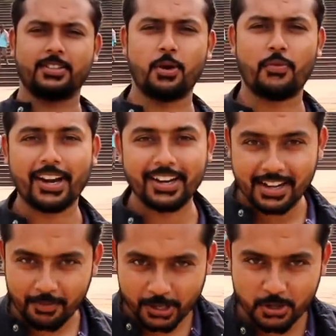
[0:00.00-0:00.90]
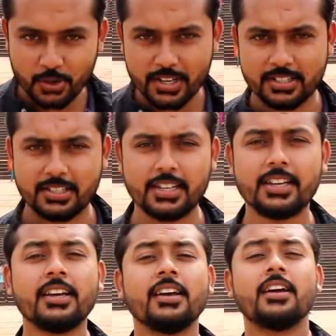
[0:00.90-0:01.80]
তো ফাইনালি আমরা চলে এসেছি
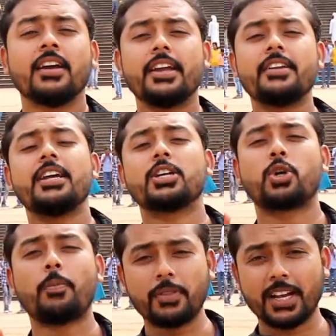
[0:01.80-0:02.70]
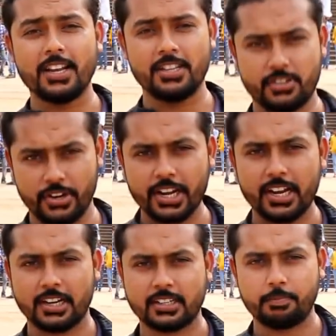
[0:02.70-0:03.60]
ইন্ডিয়ার সব থেকে
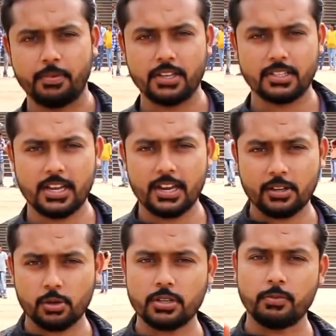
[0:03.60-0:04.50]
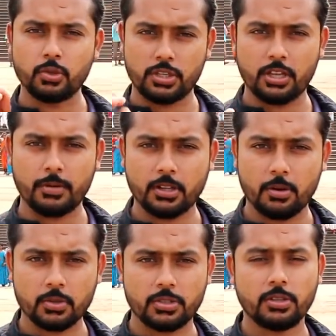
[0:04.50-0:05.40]
হিস্টোরিক্যাল একটা প্লেসে এটা হচ্ছে মুর্শিদাবাদে
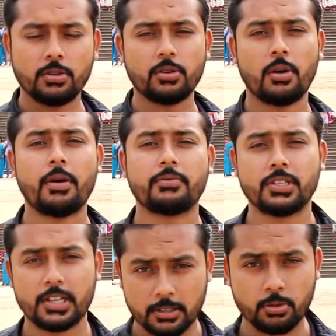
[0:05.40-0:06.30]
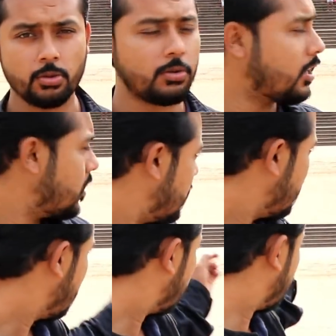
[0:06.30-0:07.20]
অবস্থিত নবাব সিরাজুদ্দৌল্লা
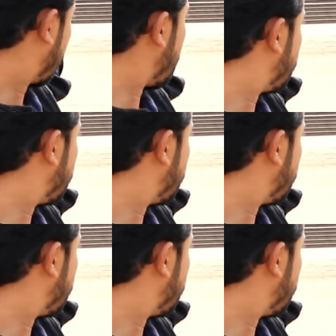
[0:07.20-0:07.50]
ঠিক এই